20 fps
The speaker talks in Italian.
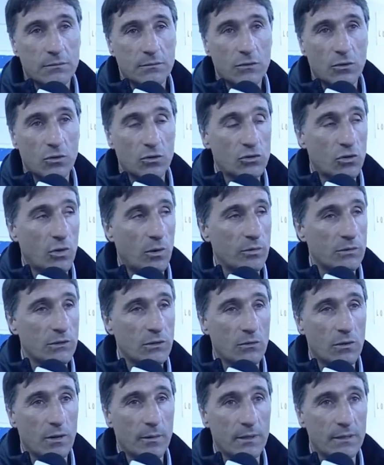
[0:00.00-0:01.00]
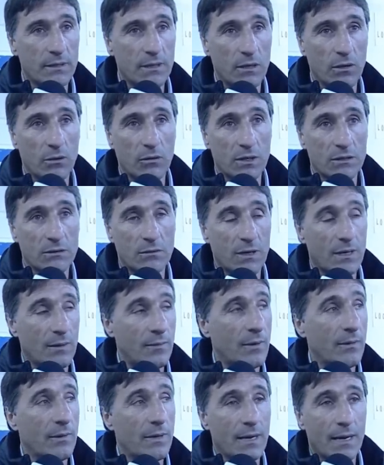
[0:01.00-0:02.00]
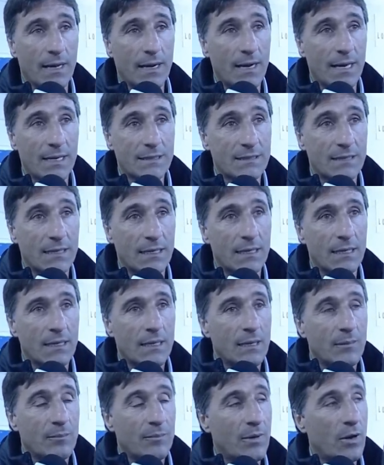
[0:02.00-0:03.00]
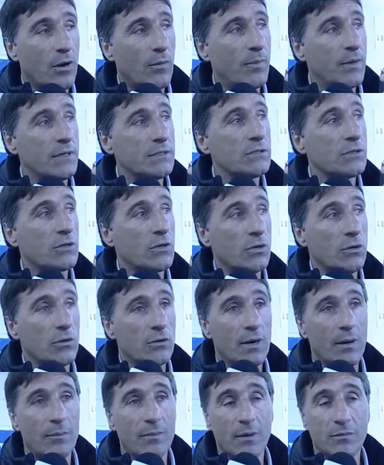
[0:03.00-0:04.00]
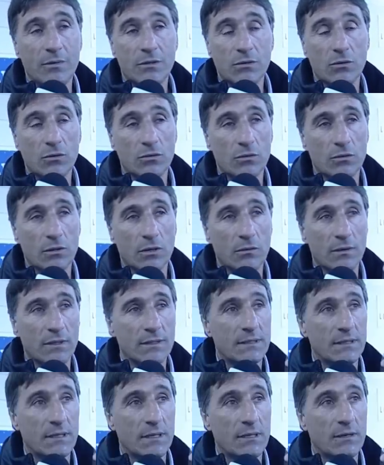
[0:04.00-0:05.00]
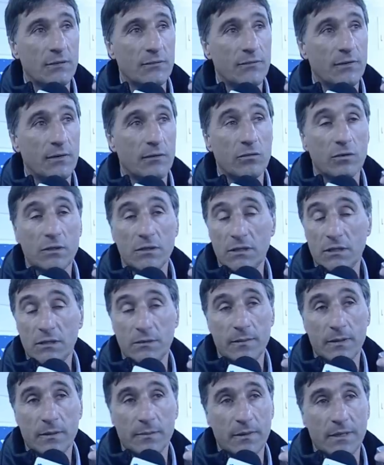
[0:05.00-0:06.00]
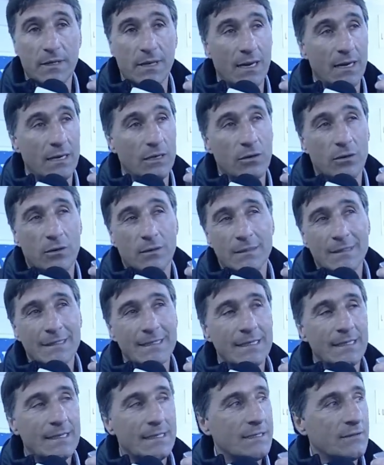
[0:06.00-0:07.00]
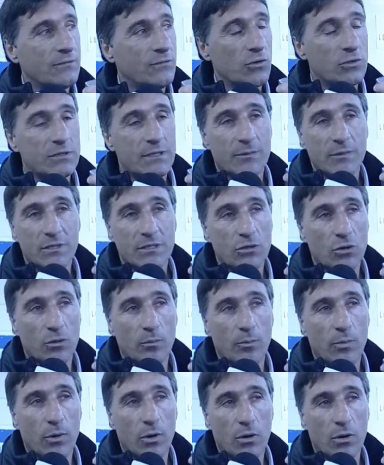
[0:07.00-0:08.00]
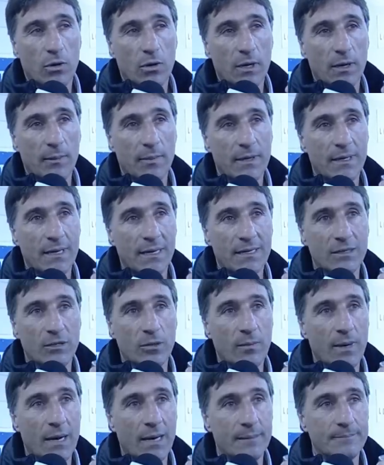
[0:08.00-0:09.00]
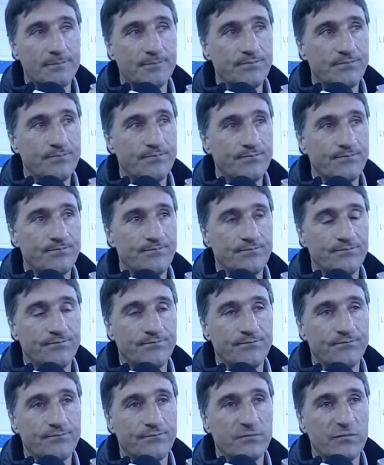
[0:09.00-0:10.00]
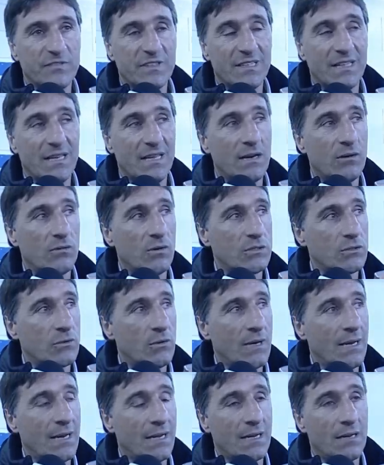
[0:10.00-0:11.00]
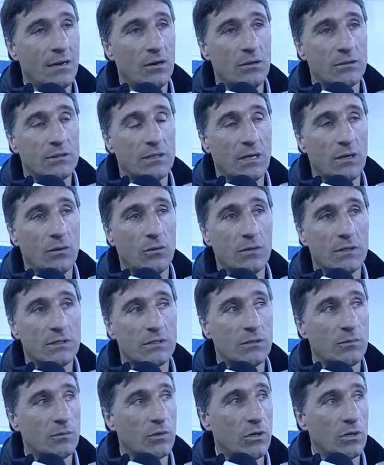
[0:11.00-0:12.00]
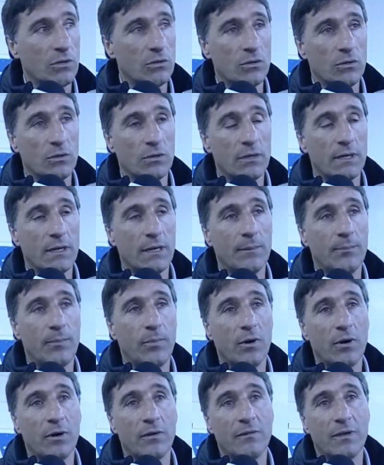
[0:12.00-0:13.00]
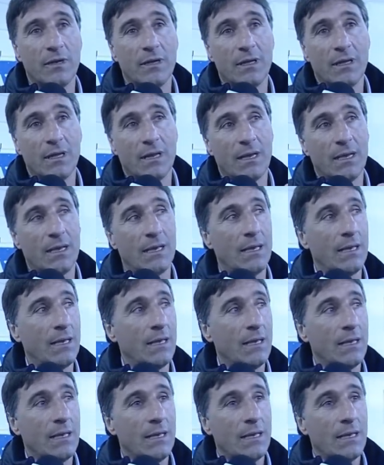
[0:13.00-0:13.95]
non, lo scopro sicuramente io, una squadra prima della classe, però penso che non abbia bisogno di questi favoritismi arbitrali. Io forse mi sto un po' ripetendo, ma mh, mm, vedere una squadra che lotta in questo modo e poi venire...